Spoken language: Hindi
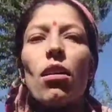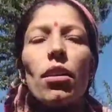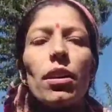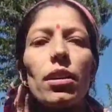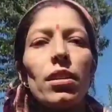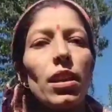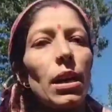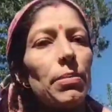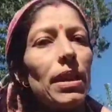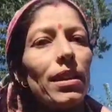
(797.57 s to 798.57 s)
और
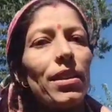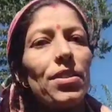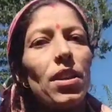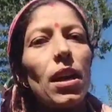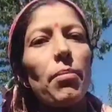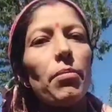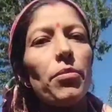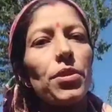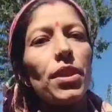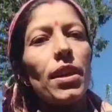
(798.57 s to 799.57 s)
अब देख लीजिए आप अब
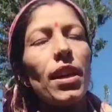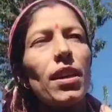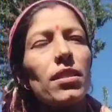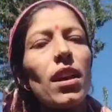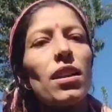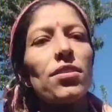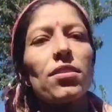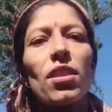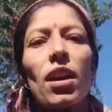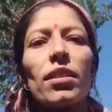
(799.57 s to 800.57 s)
मुझे एक साल
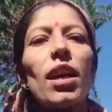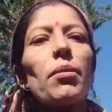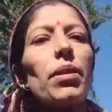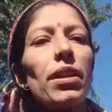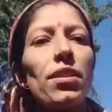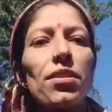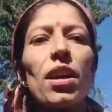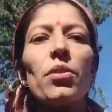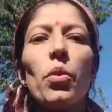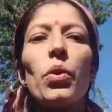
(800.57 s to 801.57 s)
सात आठ महीने
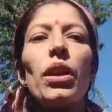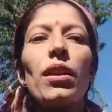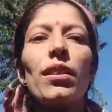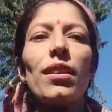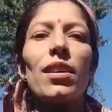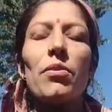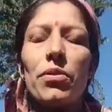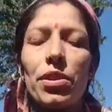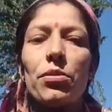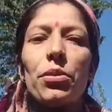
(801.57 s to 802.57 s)
शायद होने लगे हैं
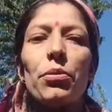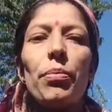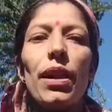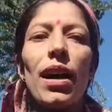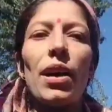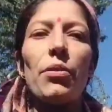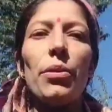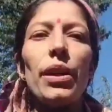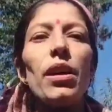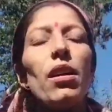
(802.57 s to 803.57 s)
यूट्यूब पे आए
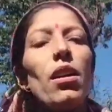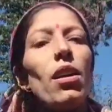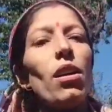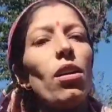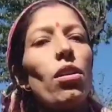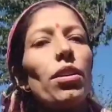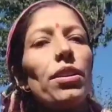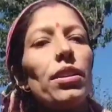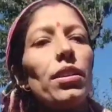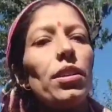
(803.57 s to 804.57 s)
हुए
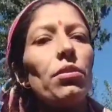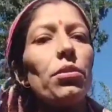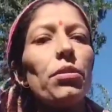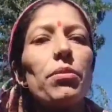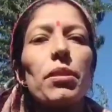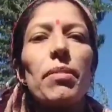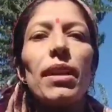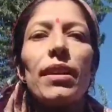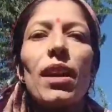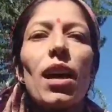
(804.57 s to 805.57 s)
और यूट्यूब से
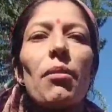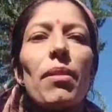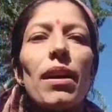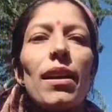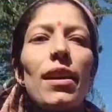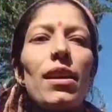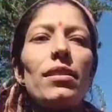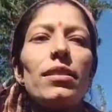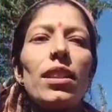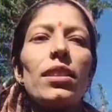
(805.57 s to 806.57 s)
मैंने क्या कमाया है
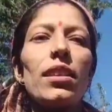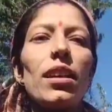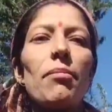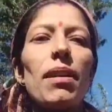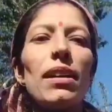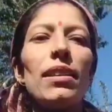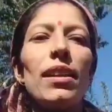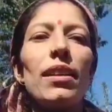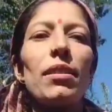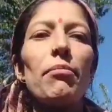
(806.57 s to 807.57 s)
कितना कमा
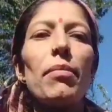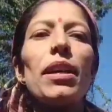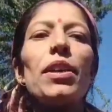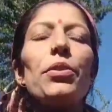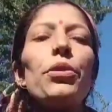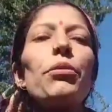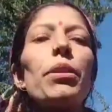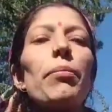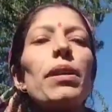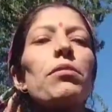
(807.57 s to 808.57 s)
लिया है मैंने यूट्यूब
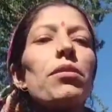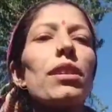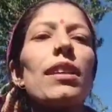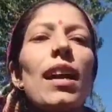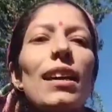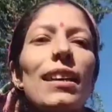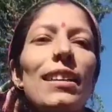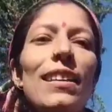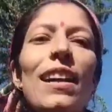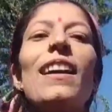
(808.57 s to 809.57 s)
के पैसों से क्या
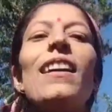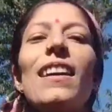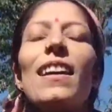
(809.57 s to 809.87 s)
ख़रीदा है